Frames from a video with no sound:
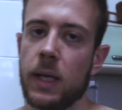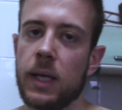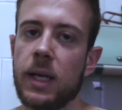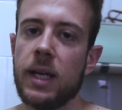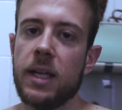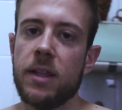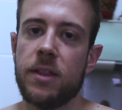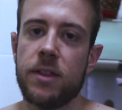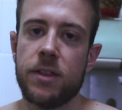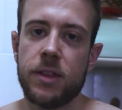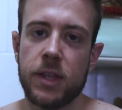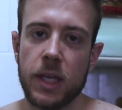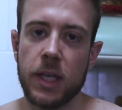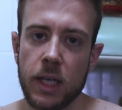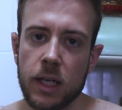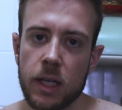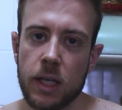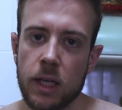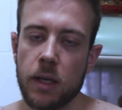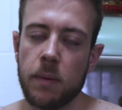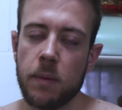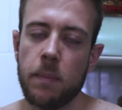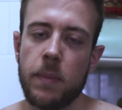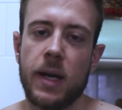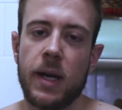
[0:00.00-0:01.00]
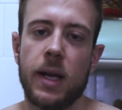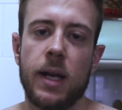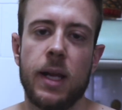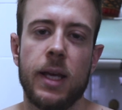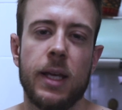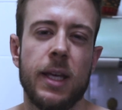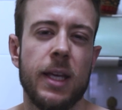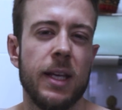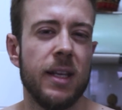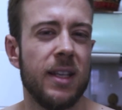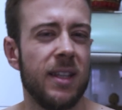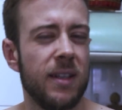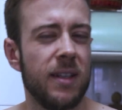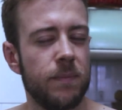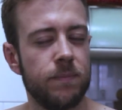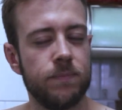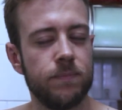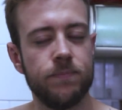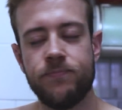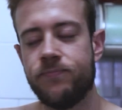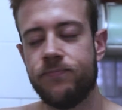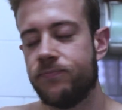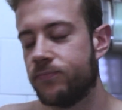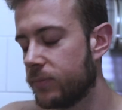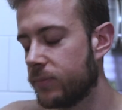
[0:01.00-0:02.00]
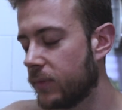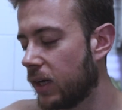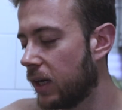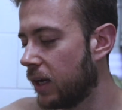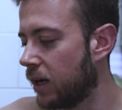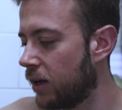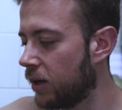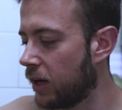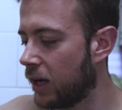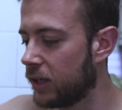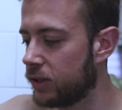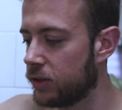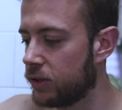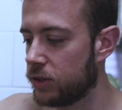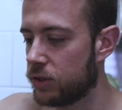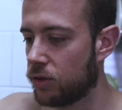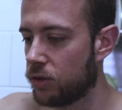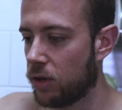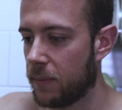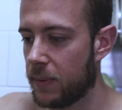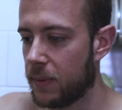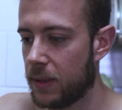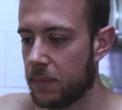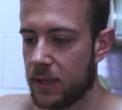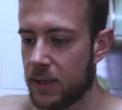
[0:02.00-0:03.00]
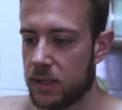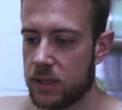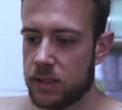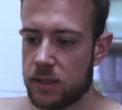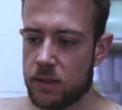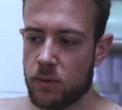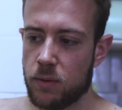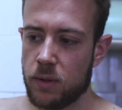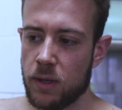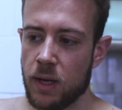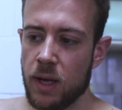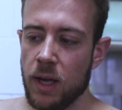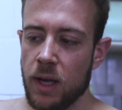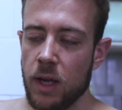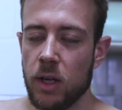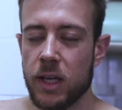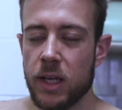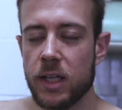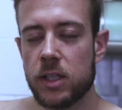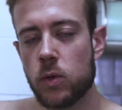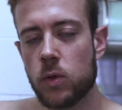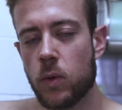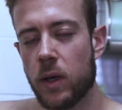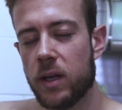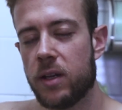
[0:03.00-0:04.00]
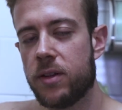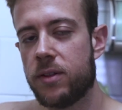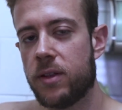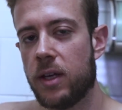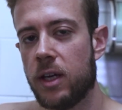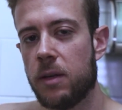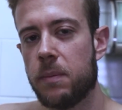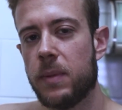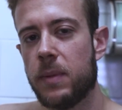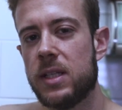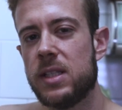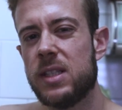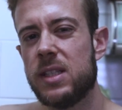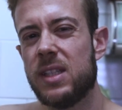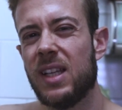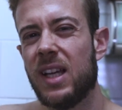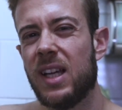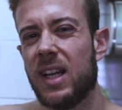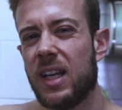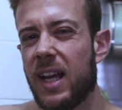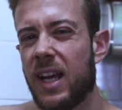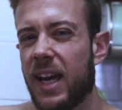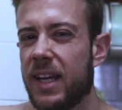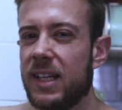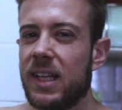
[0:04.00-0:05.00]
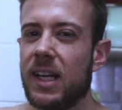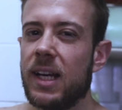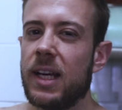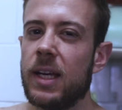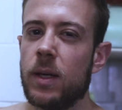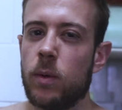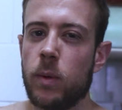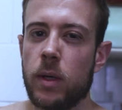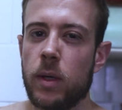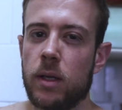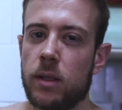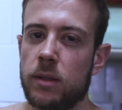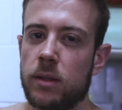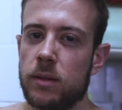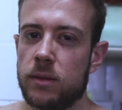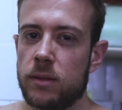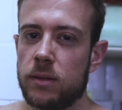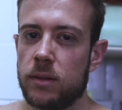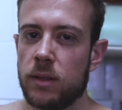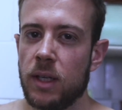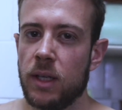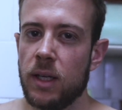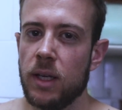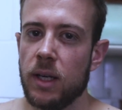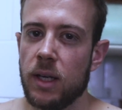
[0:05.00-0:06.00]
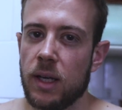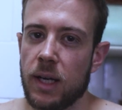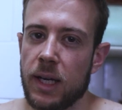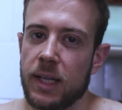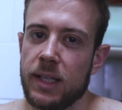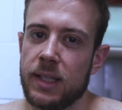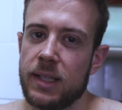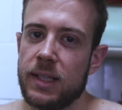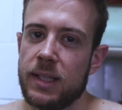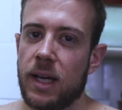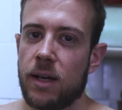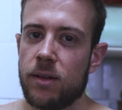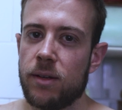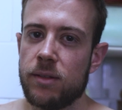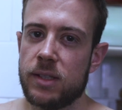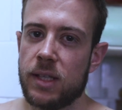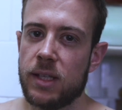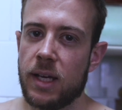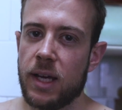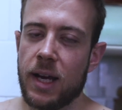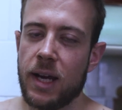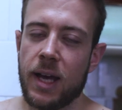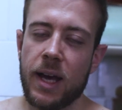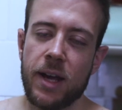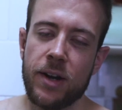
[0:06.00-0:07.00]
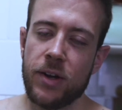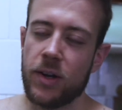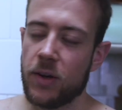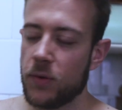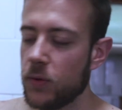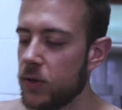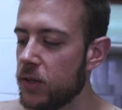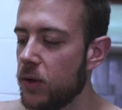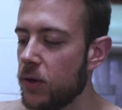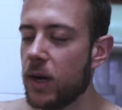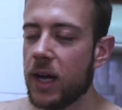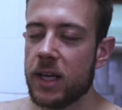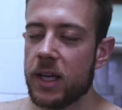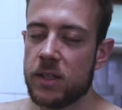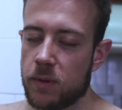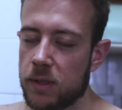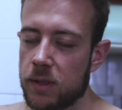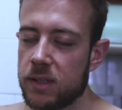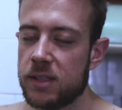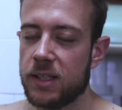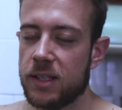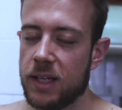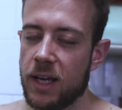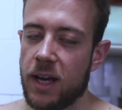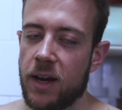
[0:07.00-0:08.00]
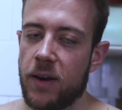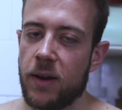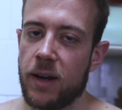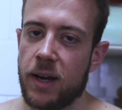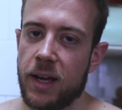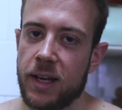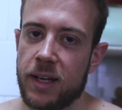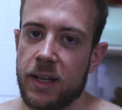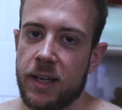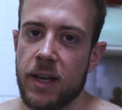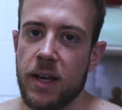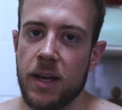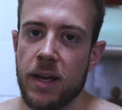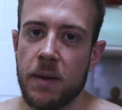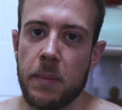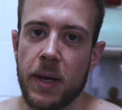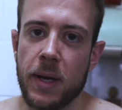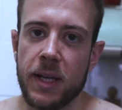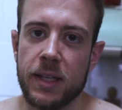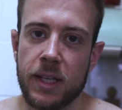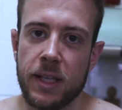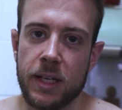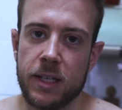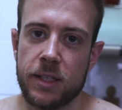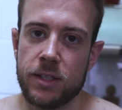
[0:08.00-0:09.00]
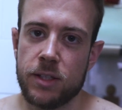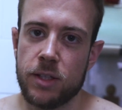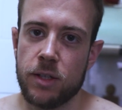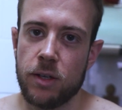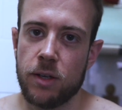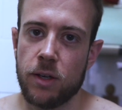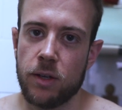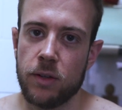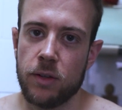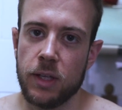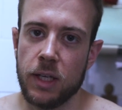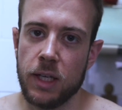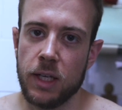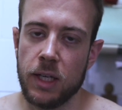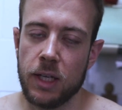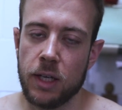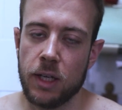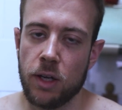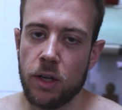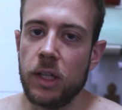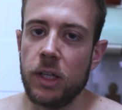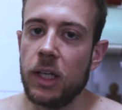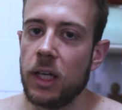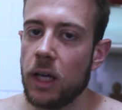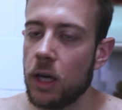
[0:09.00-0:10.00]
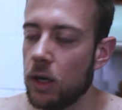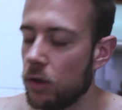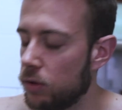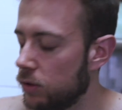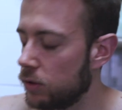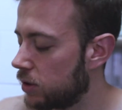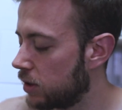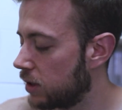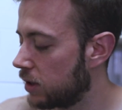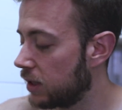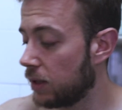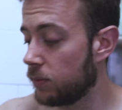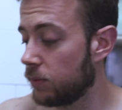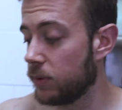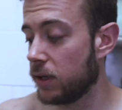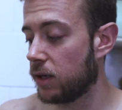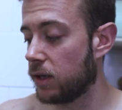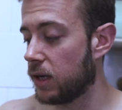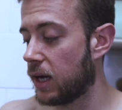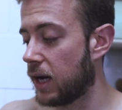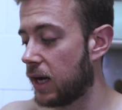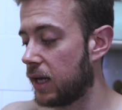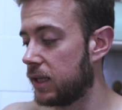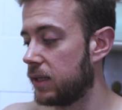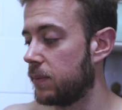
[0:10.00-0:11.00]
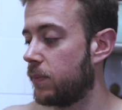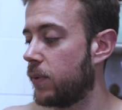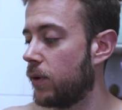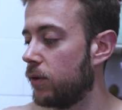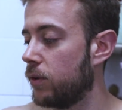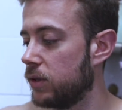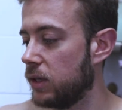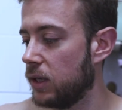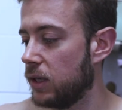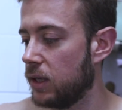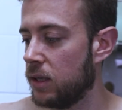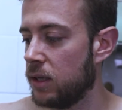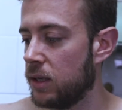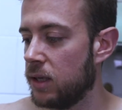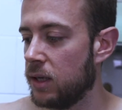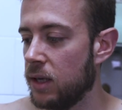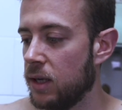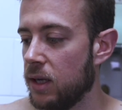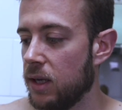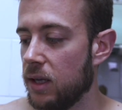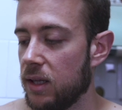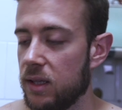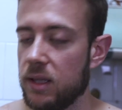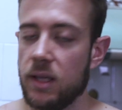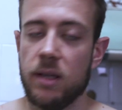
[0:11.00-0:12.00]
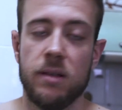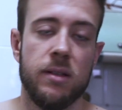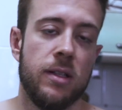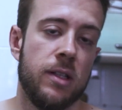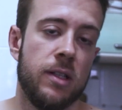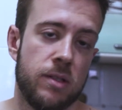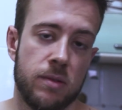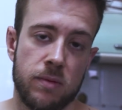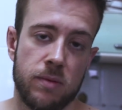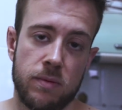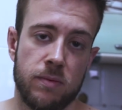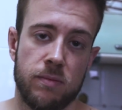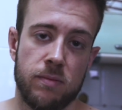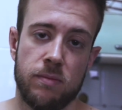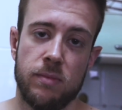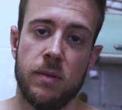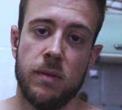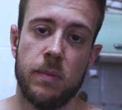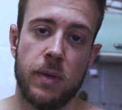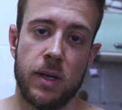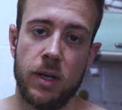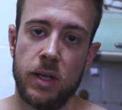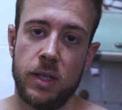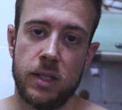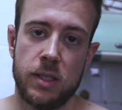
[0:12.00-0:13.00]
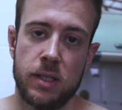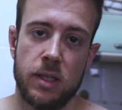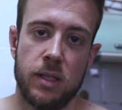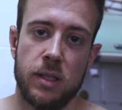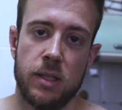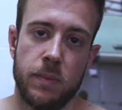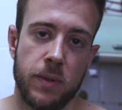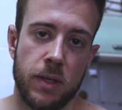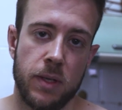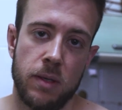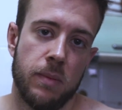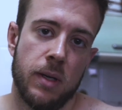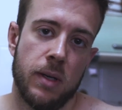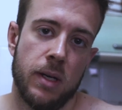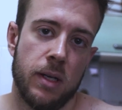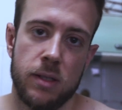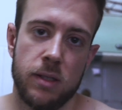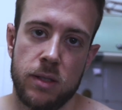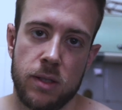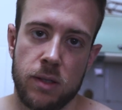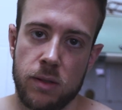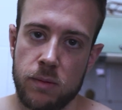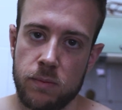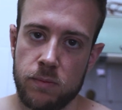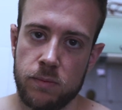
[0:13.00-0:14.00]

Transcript: y demasiado bestia de forma muy repentina y al final eh, les cuesta muchísimo adaptarse, repasados por todo y al final acaban tirando la toalla. Por eso a mí me parece tan importante eh, bueno, tanto esta etapa de transición de volumen a definición como al revés, de definición